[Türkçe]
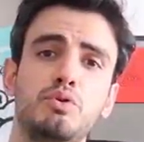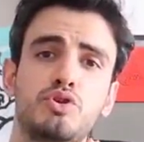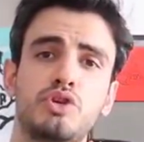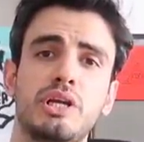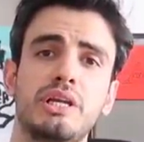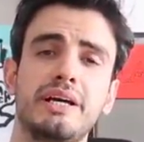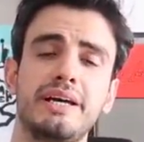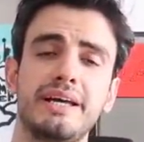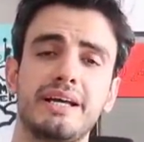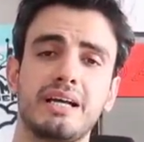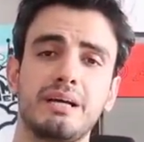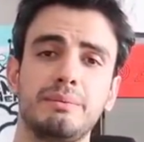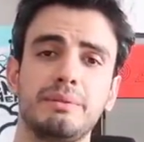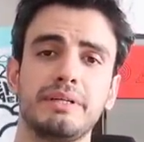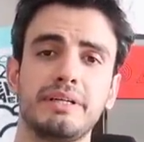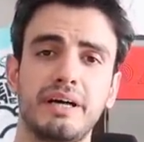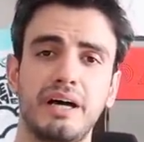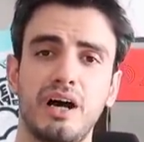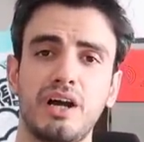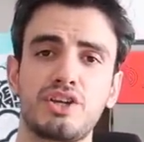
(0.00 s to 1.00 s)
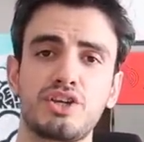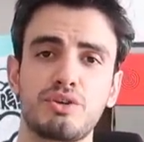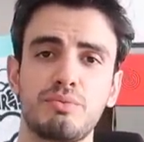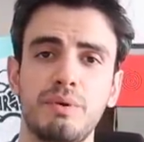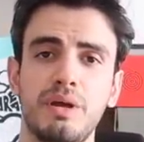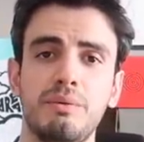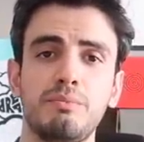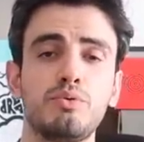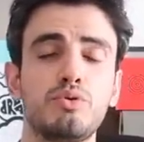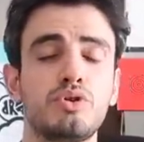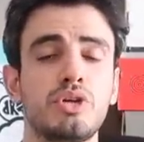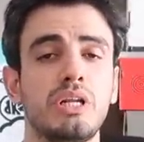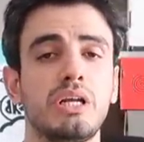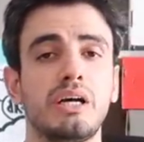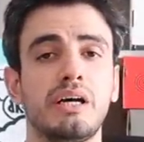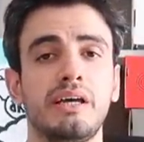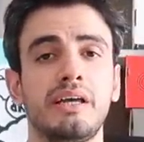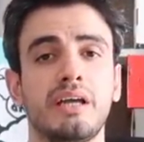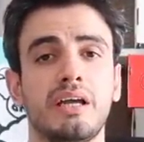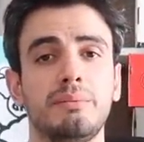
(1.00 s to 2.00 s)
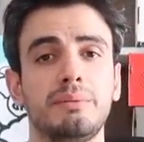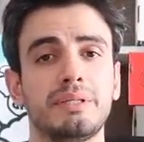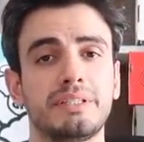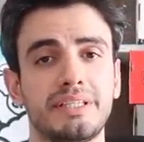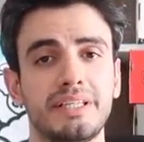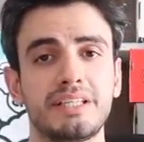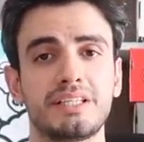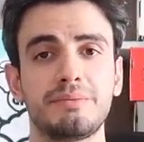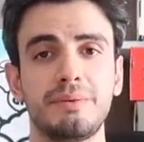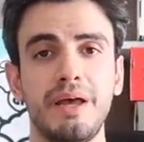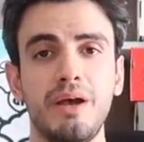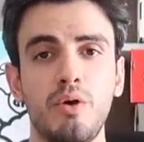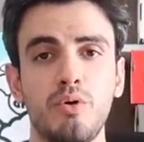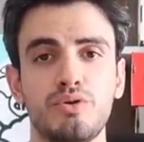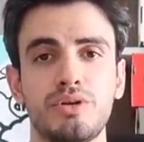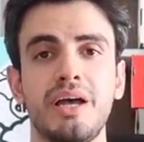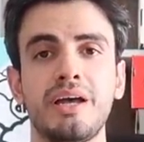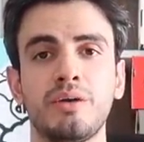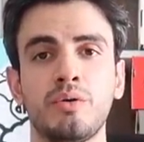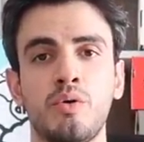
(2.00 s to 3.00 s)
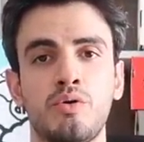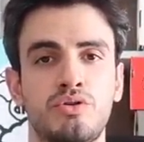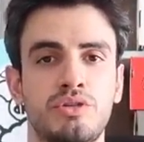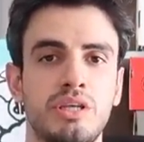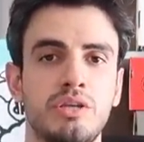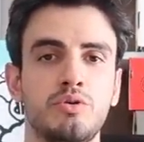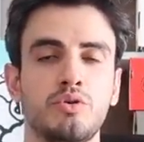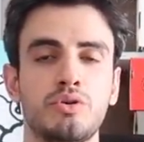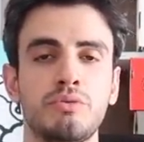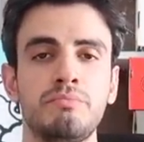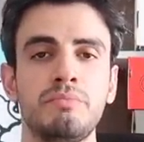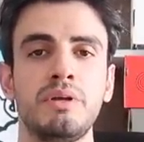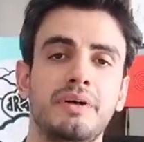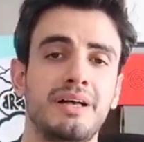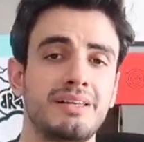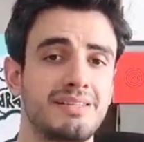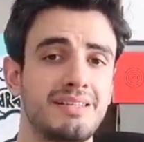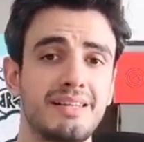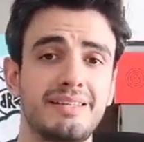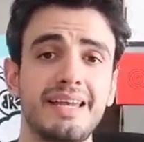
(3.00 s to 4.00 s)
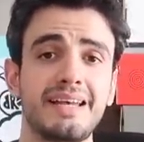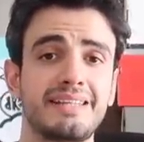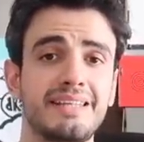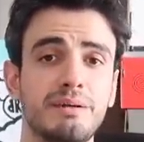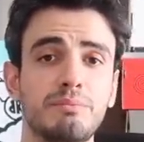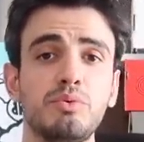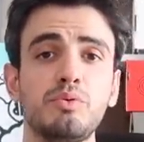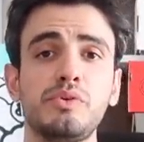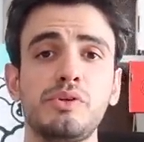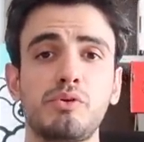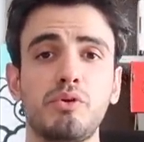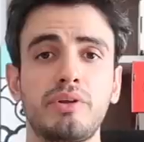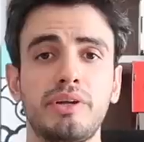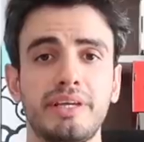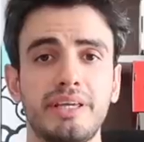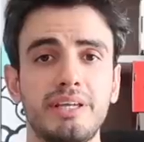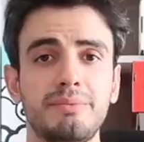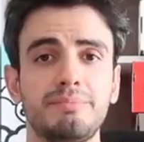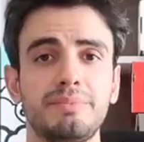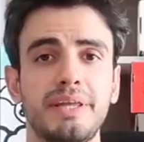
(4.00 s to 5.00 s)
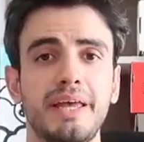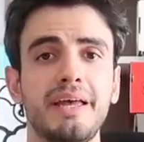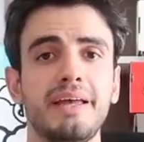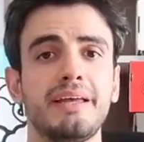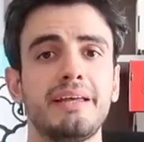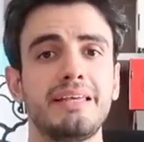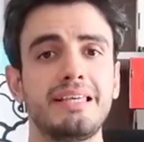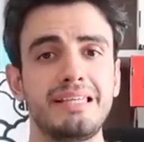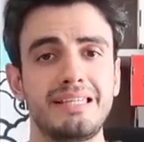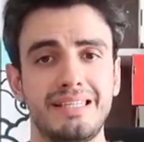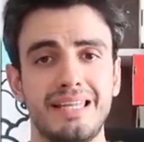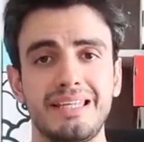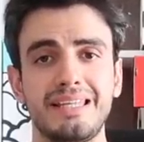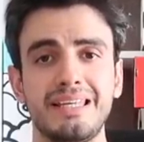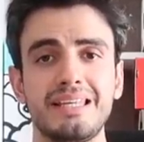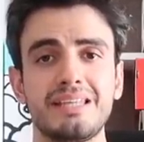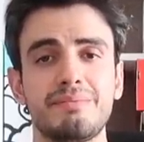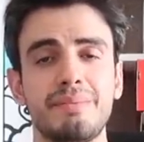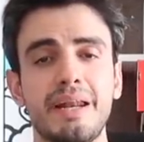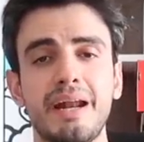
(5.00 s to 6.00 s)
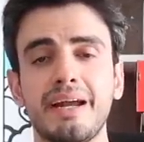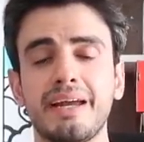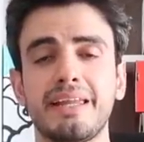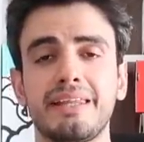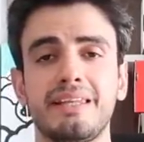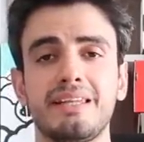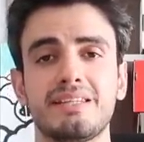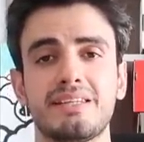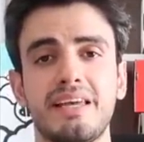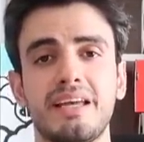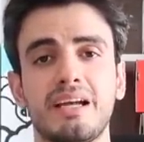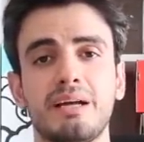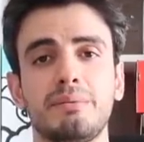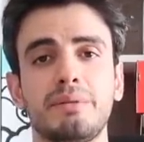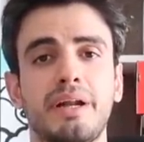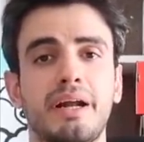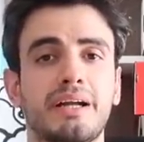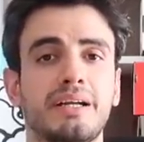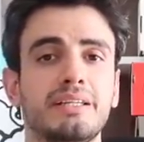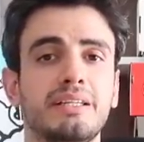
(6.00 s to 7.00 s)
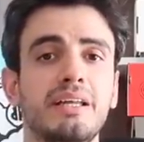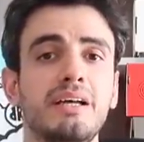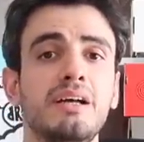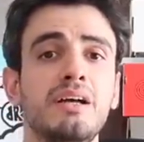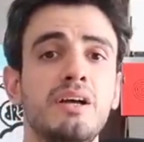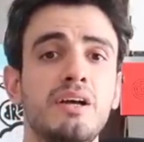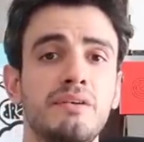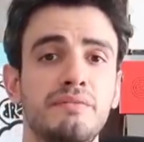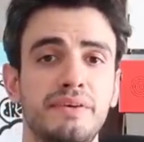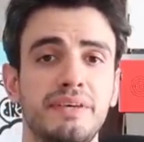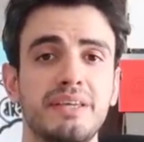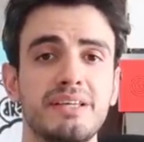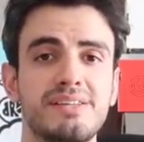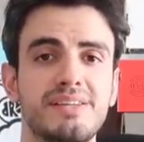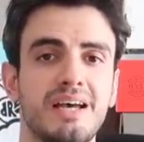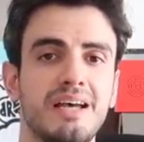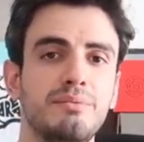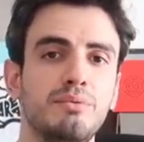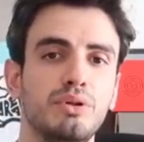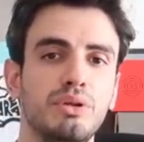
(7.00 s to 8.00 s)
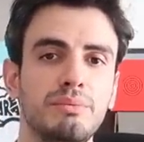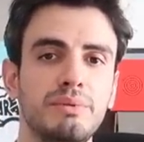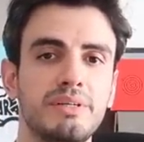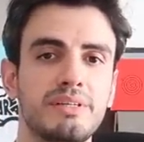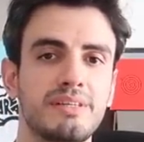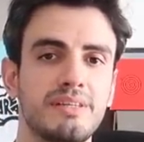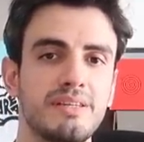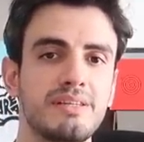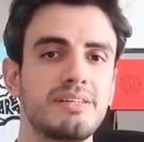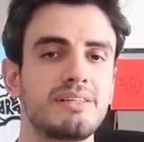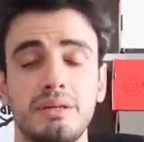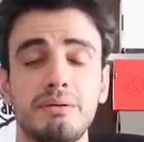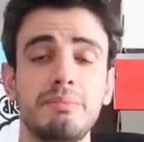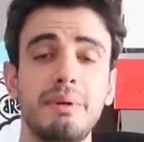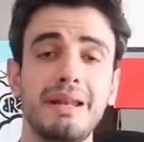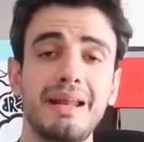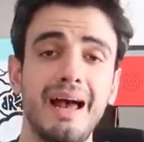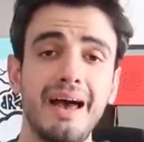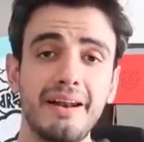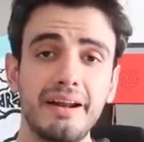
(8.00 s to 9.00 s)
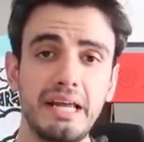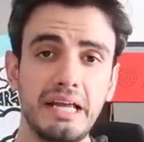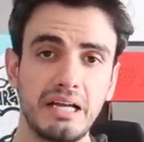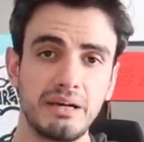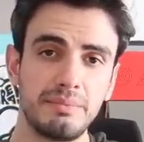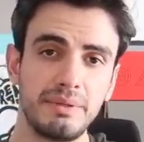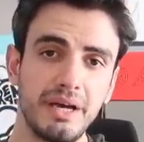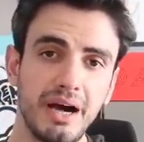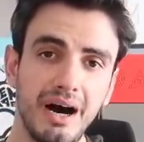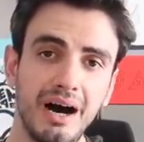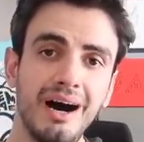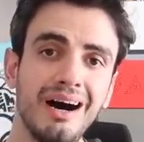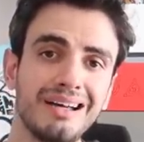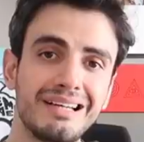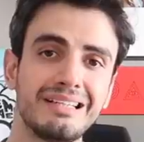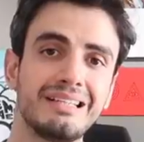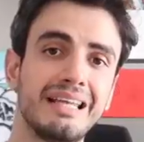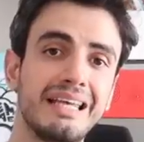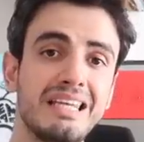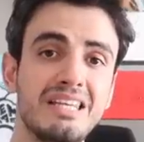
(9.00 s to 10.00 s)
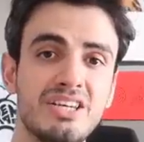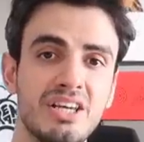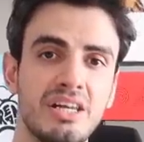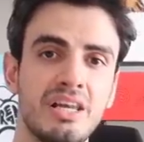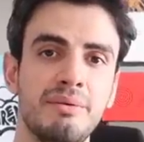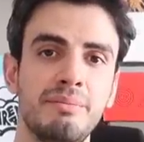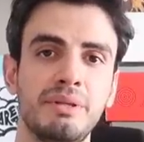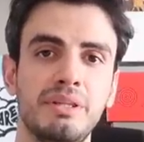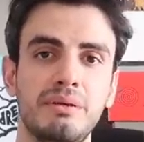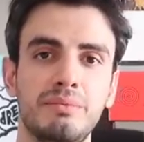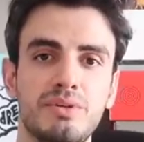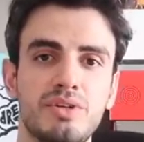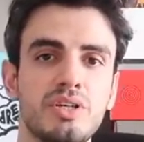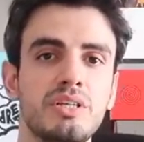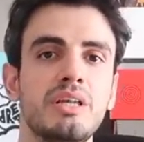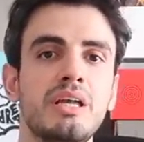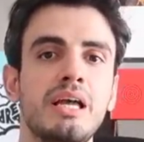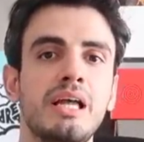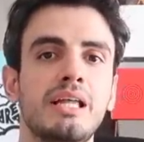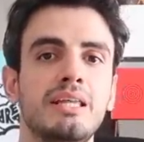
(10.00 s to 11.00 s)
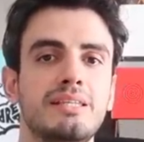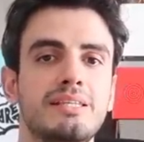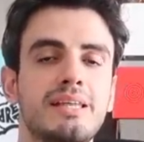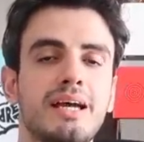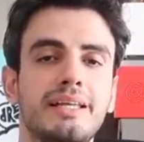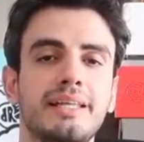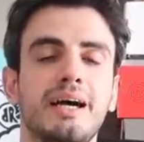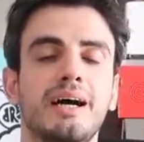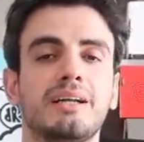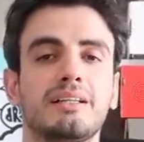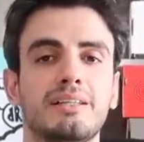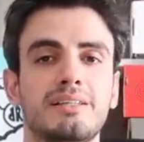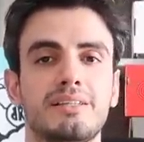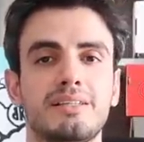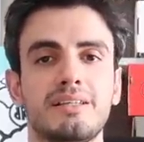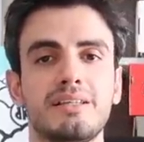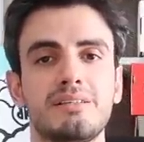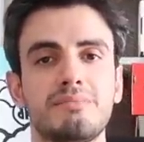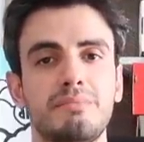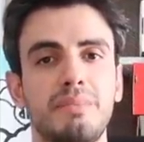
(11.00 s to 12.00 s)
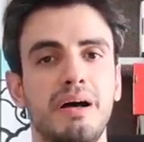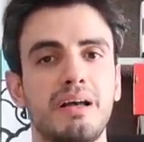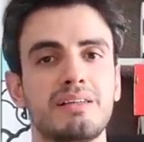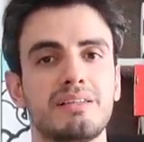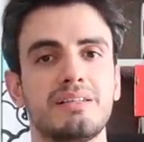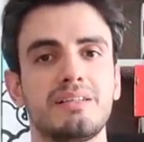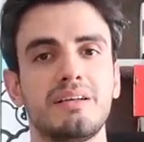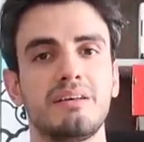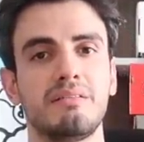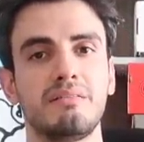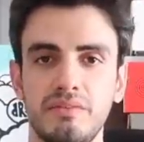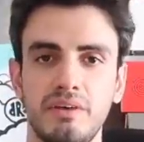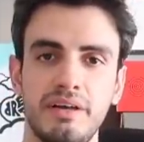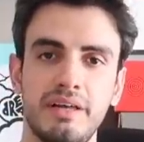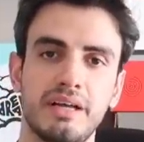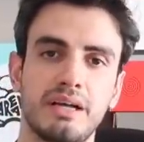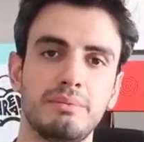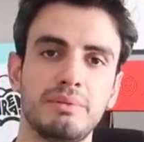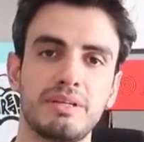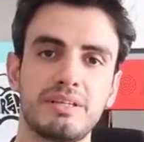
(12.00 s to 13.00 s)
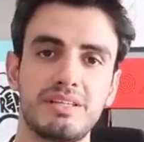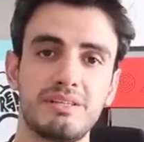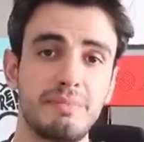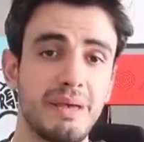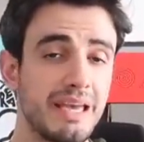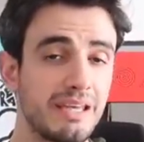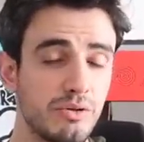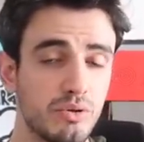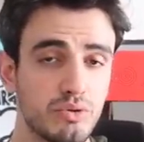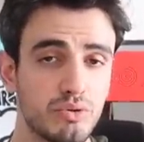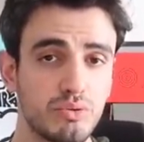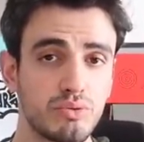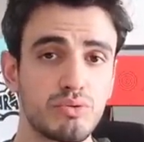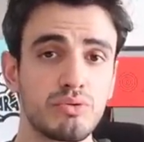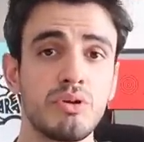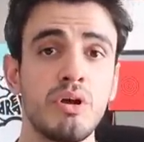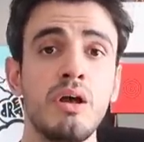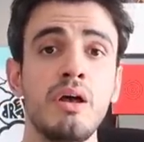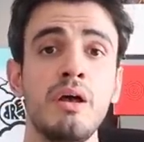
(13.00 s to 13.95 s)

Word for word: bütçeli ayakkabıları açmaya, bütçeli ayakkabıları tanıtmaya özen gösteriyorum. Aslında tek tek bu videolara girip de istediğiniz, merak ettiğiniz ayakkabılar hakkında fikir sahibi olabilirsiniz. Tabii ben her ayakkabıyı anında inceleyemediğim için sizler de haklısınız. Bazı ayakkabıları siz beğeniyorsunuz,